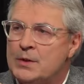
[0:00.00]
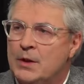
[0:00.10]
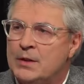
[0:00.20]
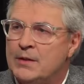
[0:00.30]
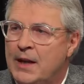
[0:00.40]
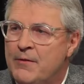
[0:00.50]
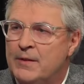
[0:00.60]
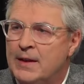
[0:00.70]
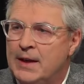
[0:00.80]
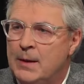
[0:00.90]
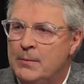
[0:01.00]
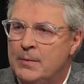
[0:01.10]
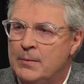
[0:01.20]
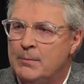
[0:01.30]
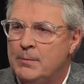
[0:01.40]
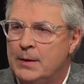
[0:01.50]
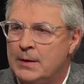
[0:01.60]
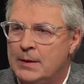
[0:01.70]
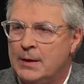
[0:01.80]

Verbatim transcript: es hat Treffen gegeben mit,